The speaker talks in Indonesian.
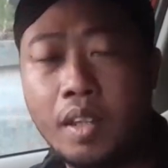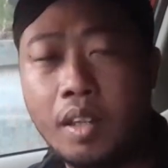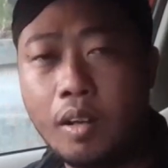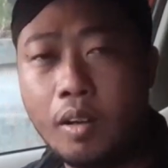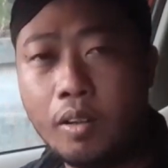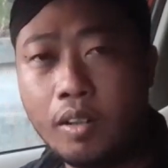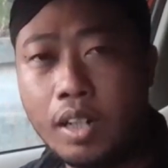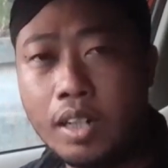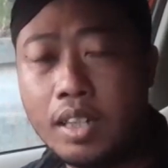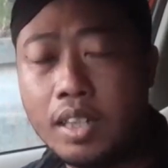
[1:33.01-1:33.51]

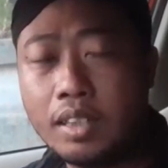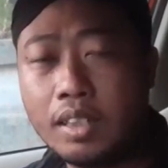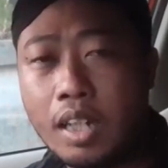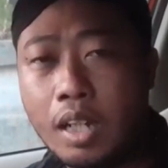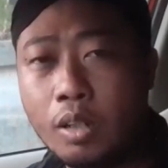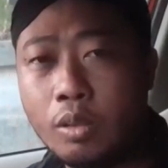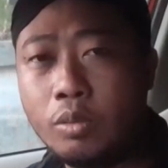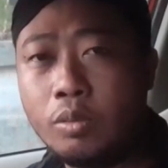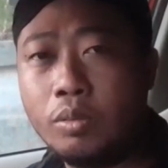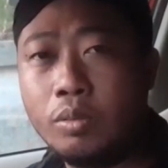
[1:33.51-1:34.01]
Orang yang
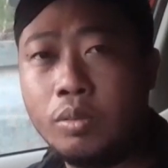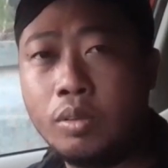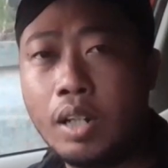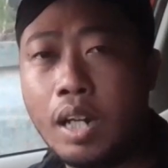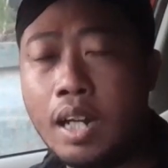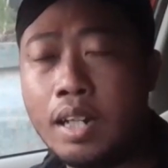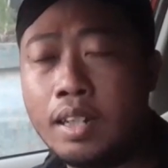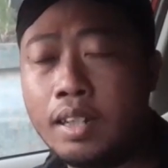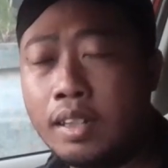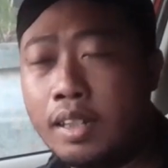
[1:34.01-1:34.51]
tahu
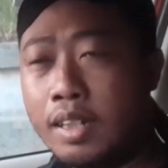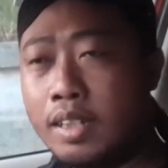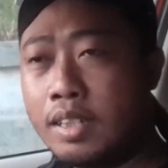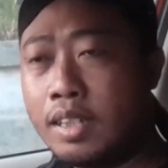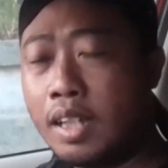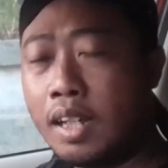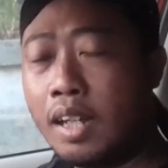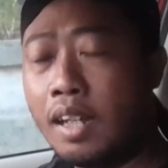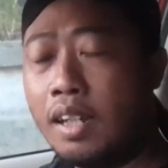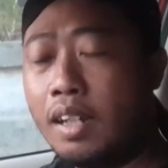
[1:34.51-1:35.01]

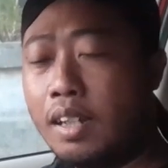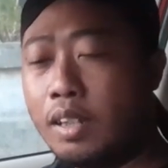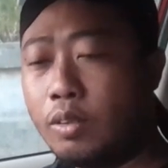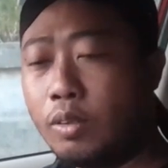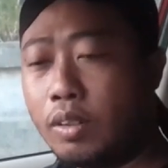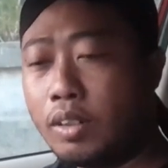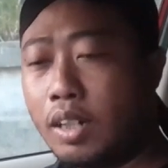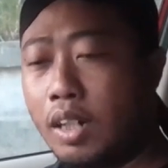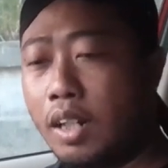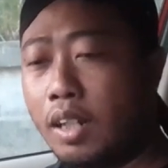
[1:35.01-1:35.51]
energinya
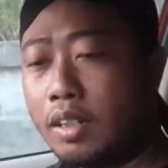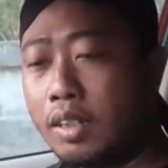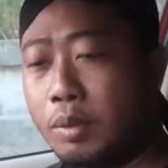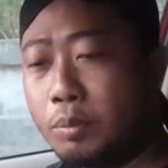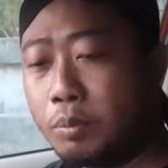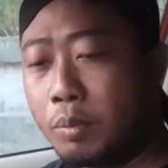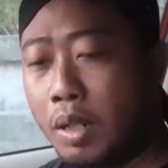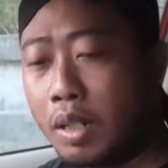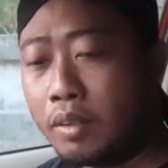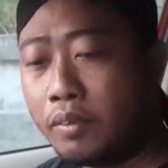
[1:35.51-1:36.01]
itu adalah
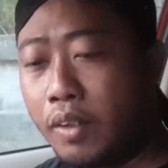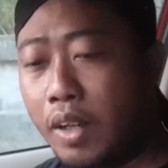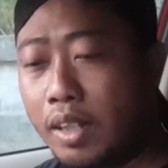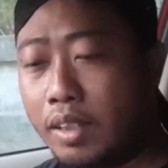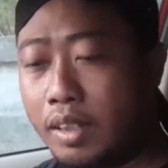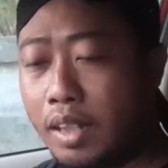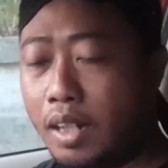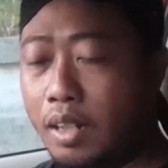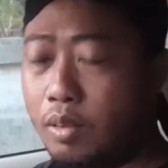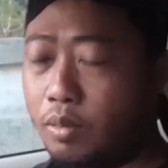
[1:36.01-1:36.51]

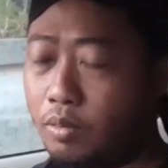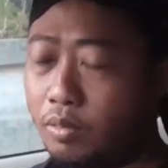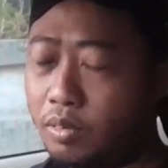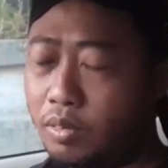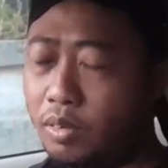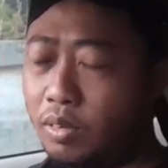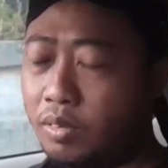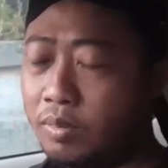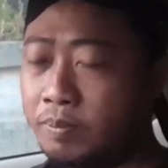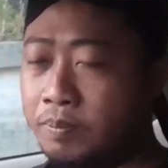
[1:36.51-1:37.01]
dimanfaatkan
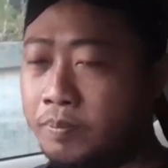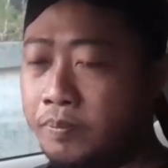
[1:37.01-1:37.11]
untuk